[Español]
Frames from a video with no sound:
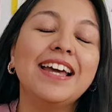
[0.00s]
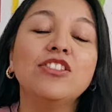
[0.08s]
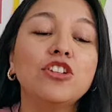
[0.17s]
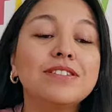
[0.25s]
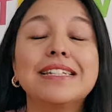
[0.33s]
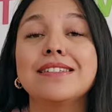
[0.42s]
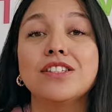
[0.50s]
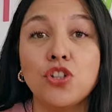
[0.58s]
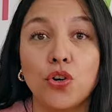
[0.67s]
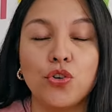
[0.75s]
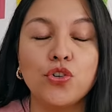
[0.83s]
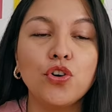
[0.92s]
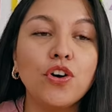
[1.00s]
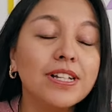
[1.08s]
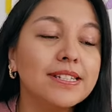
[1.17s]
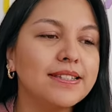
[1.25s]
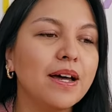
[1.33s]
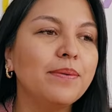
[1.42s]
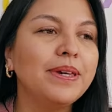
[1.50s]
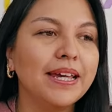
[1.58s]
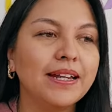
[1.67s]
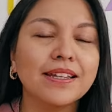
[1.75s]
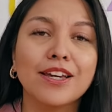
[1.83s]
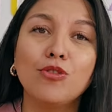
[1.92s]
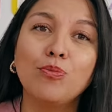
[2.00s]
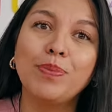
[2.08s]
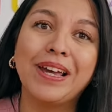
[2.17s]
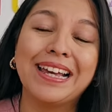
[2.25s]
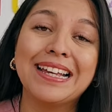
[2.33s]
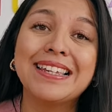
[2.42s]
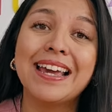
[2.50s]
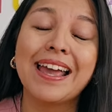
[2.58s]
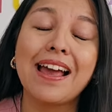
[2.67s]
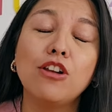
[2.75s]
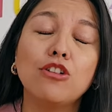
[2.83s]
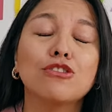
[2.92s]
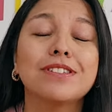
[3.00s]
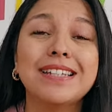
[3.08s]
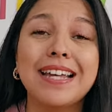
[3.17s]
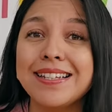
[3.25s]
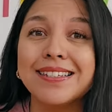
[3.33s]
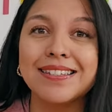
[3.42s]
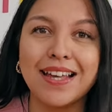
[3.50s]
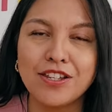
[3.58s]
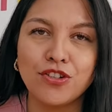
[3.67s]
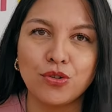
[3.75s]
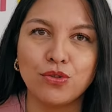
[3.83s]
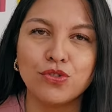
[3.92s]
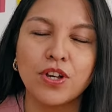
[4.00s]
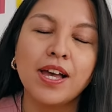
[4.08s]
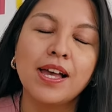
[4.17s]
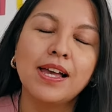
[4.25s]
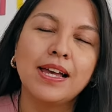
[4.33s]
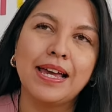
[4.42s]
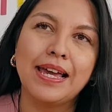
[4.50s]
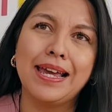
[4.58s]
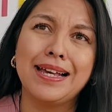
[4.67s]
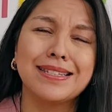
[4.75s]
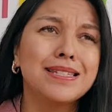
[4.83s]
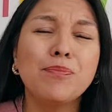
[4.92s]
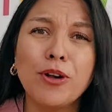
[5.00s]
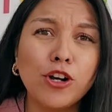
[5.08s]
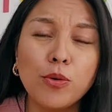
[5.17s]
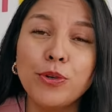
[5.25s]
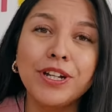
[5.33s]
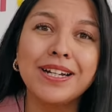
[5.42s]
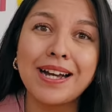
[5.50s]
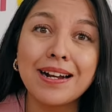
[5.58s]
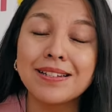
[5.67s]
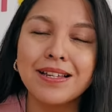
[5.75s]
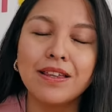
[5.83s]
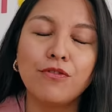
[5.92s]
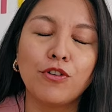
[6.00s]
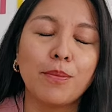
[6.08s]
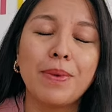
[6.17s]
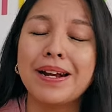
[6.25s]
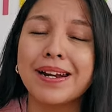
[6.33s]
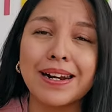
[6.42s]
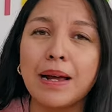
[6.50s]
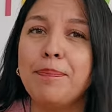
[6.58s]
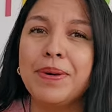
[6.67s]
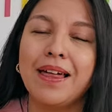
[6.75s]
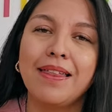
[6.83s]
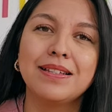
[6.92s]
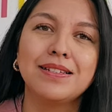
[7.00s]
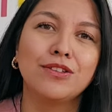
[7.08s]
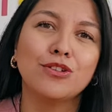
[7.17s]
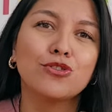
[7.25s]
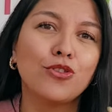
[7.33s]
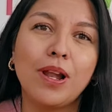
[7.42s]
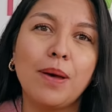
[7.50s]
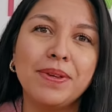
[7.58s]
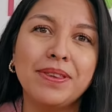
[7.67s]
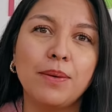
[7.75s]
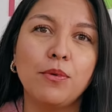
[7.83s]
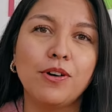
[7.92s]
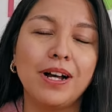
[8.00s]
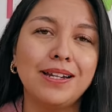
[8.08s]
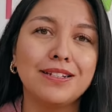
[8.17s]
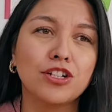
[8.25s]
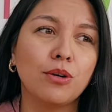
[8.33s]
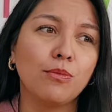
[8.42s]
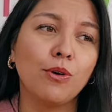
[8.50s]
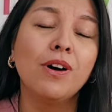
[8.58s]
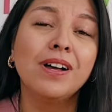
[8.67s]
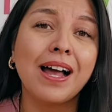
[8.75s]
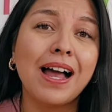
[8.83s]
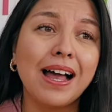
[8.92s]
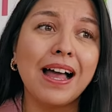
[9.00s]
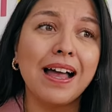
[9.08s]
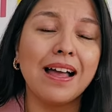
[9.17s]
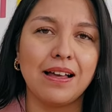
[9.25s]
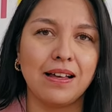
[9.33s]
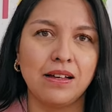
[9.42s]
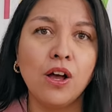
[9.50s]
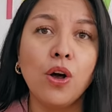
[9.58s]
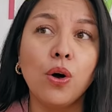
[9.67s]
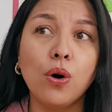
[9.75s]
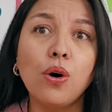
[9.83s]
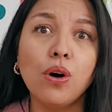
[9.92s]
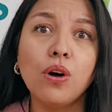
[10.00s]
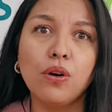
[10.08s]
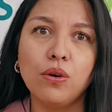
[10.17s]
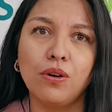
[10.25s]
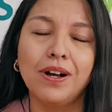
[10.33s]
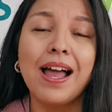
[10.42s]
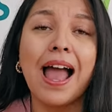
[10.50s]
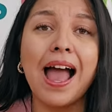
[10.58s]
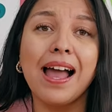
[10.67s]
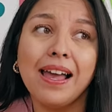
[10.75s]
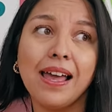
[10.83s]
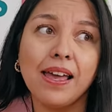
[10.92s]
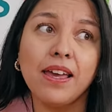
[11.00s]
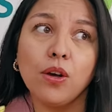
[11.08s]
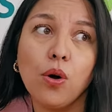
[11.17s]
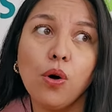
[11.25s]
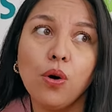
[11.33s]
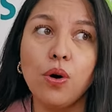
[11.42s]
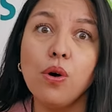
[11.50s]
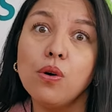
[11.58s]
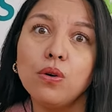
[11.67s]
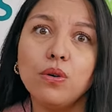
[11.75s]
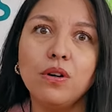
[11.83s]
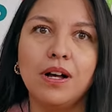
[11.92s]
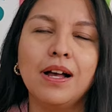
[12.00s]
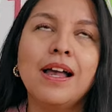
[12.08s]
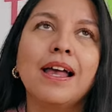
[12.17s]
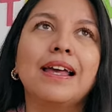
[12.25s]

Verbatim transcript: Entonces, no, no está bien que un peque llegue a los seis años eh, sin poder comunicarse de forma rápida, diciendo solamente vocales como a, ah, a, ah, a, ah, o, o, o, a, e, eh, e, eh, o, o, o.